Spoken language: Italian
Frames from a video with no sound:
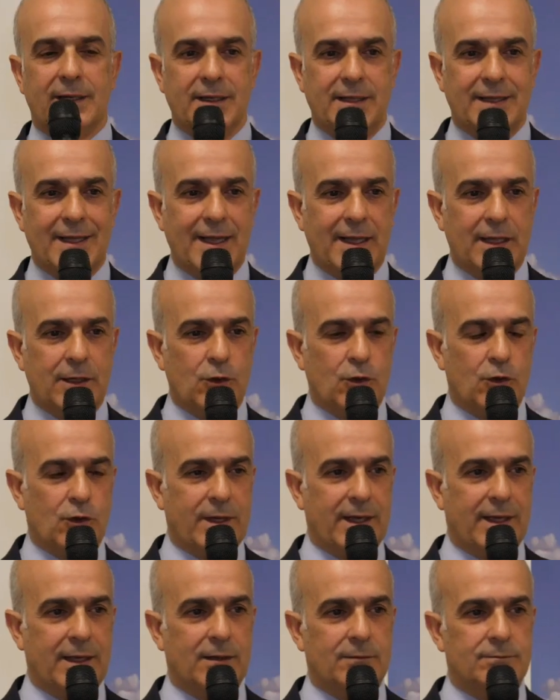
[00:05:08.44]
ritengo
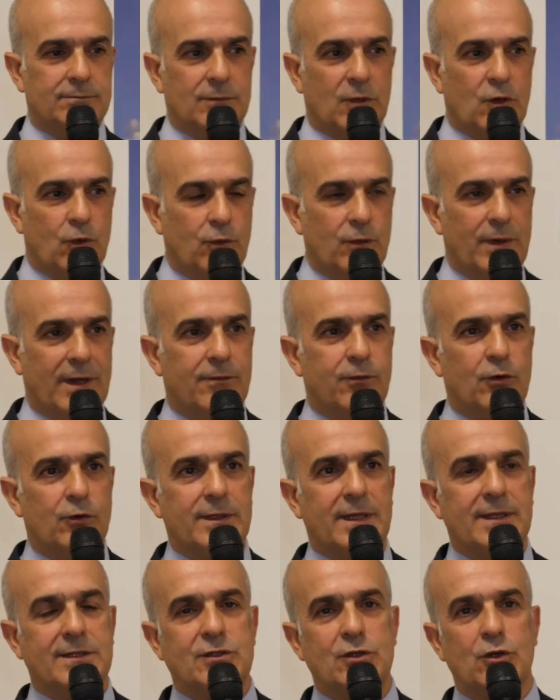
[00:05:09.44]
che mh, mm, con una
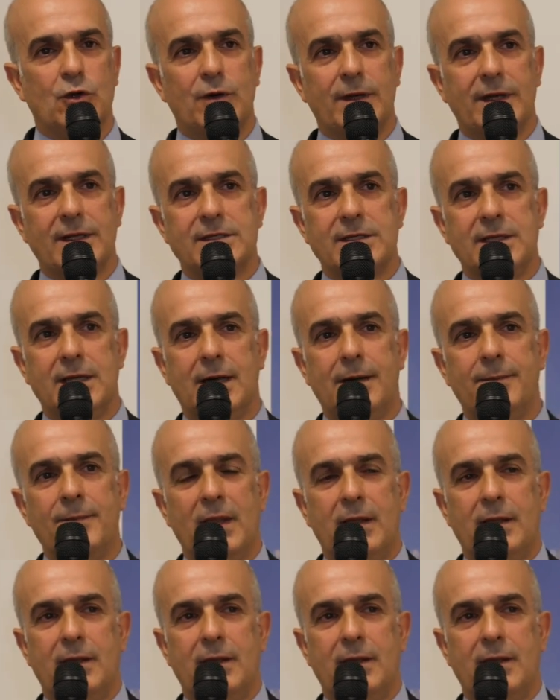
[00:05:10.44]
fondazione sia